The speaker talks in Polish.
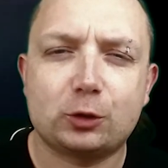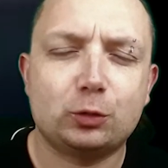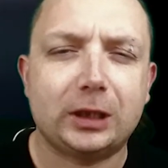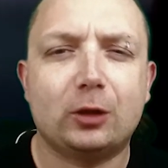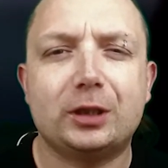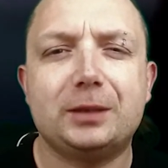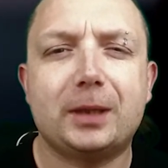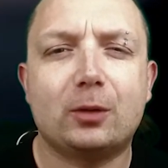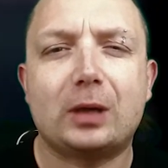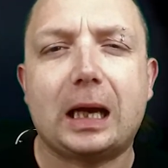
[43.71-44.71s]
tutaj one nie
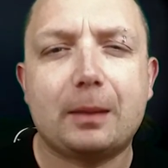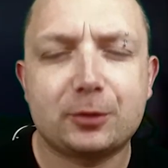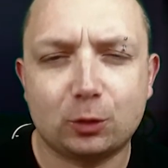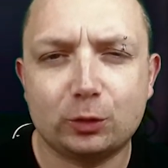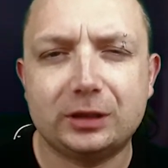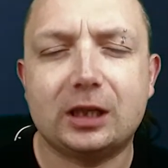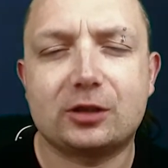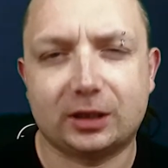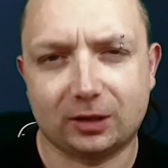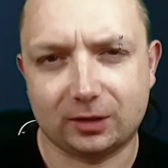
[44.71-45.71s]
mają absolutnie
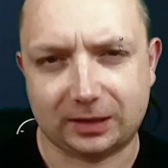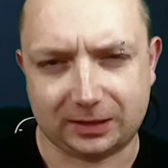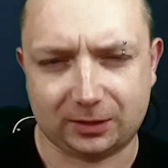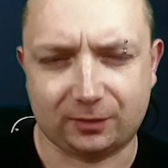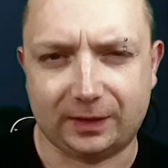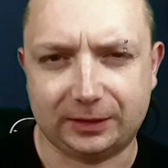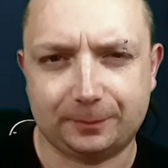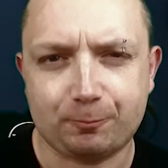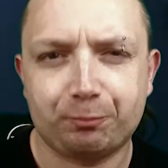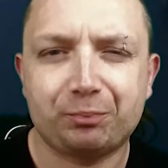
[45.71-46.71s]
żadnego zastosowania.
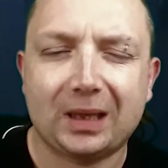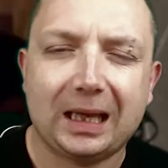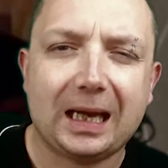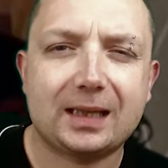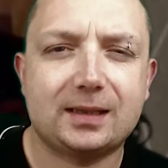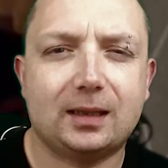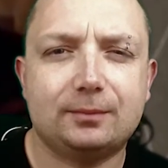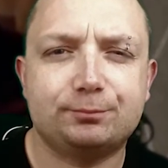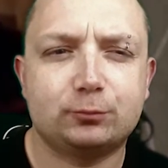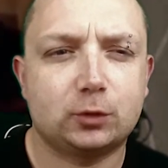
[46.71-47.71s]
Akcja
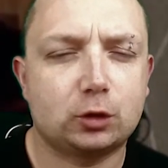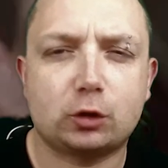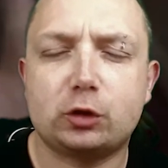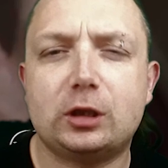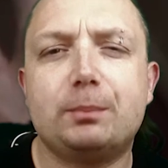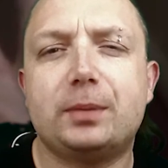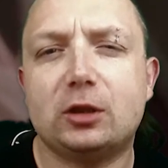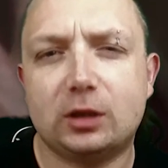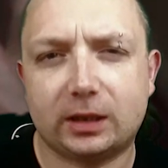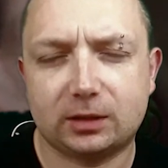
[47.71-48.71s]
toczy się
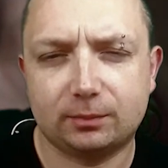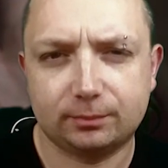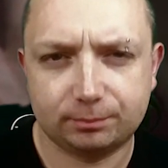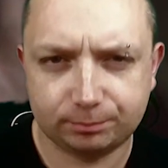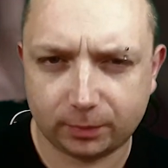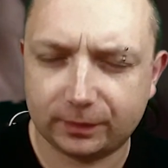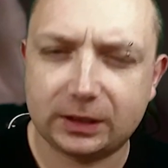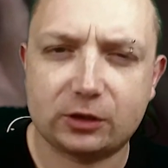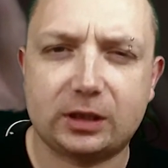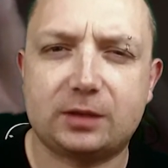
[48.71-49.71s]
5 lat po
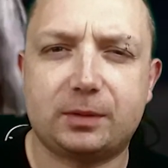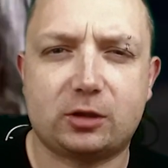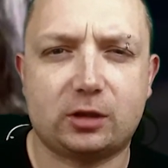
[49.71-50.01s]
wydarzeniach z pierwszej